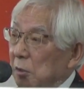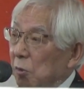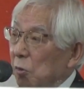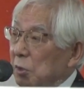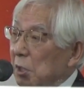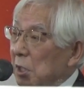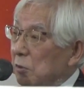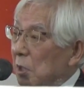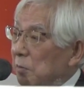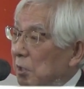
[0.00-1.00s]

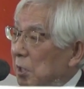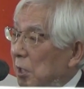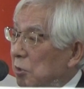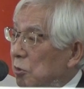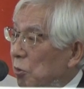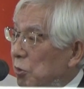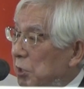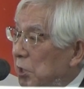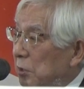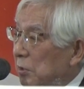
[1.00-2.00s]
ロータリークラブが誕生
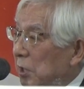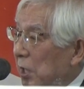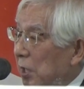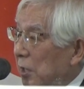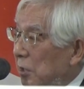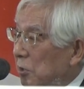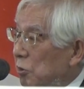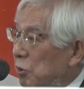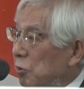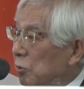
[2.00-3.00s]
してですね
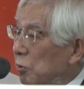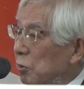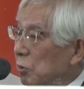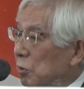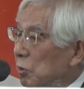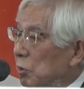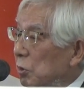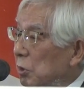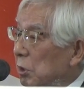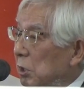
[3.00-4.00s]
12
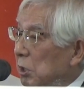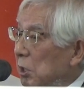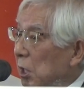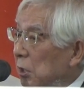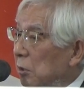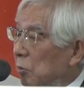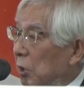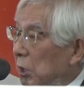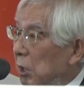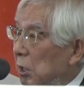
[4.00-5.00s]
年後
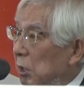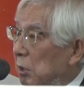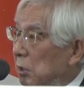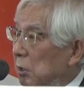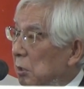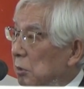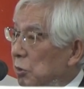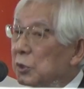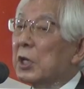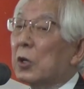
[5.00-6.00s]
かな
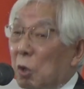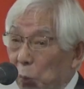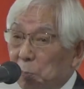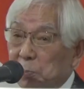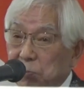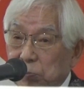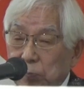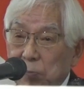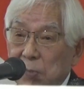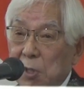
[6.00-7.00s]
12年後
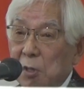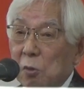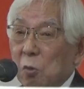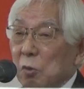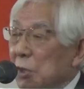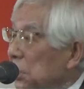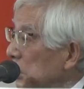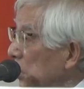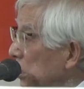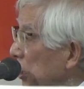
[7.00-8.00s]

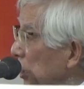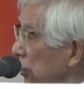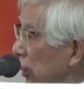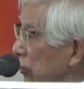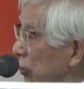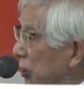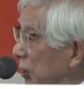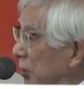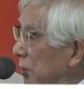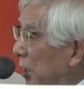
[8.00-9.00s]
ロータリー財団が誕生し
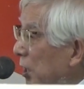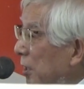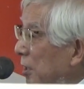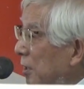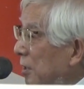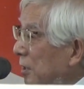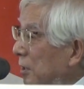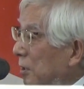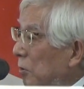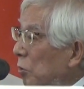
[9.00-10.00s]
たんですね
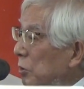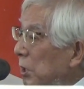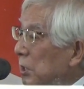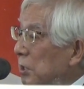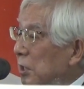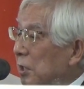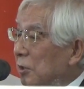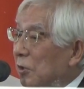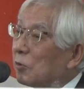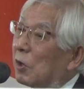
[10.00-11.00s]
ロータリー財
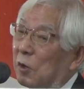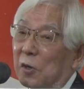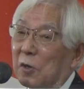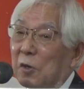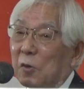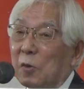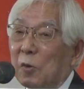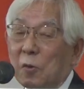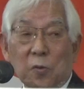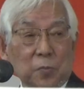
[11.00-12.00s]
団っていうのは
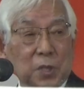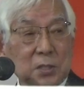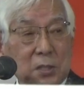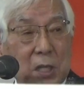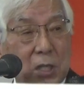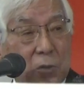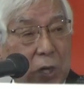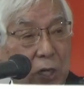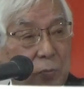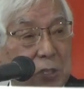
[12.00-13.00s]
皆さん何か
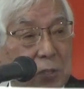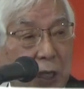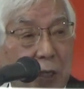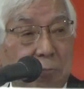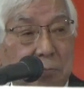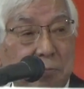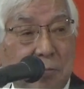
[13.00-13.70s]
分かりますか